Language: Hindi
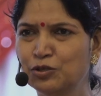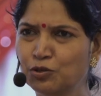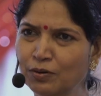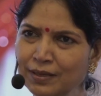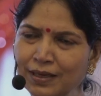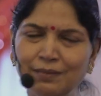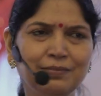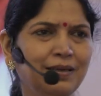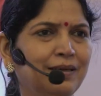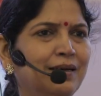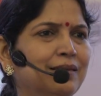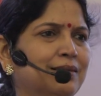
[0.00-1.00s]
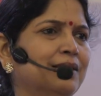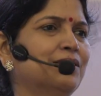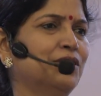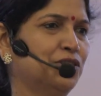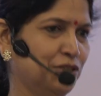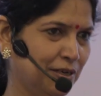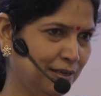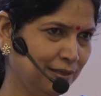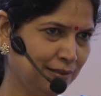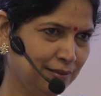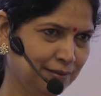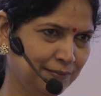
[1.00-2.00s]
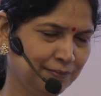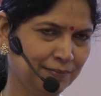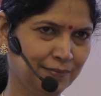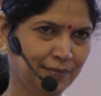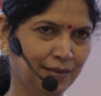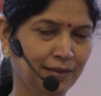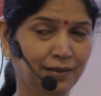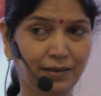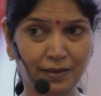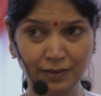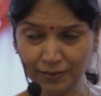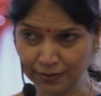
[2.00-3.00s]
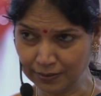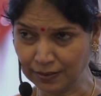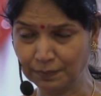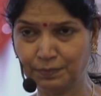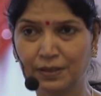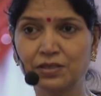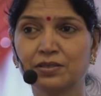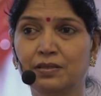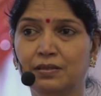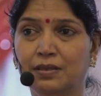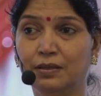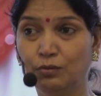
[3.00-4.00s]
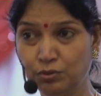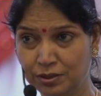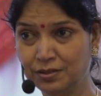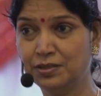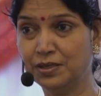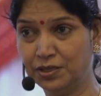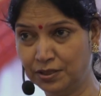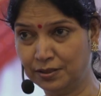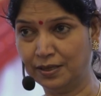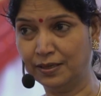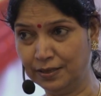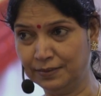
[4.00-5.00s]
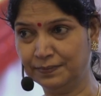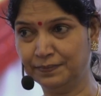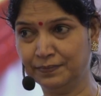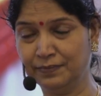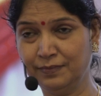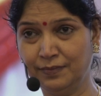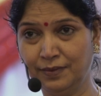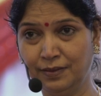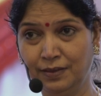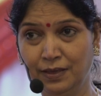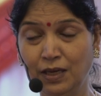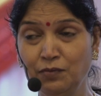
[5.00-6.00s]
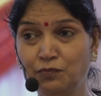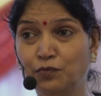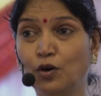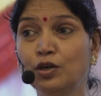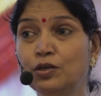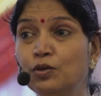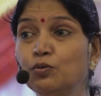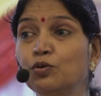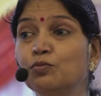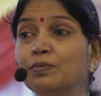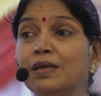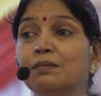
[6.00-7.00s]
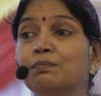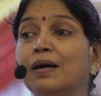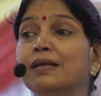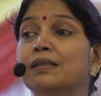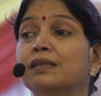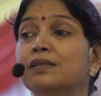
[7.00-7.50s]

जो ही हमने कहा तत् क्षण अगले का प्रश्न था उच्च शिक्षित थे ना कि व्हाट डू यू मीन बाय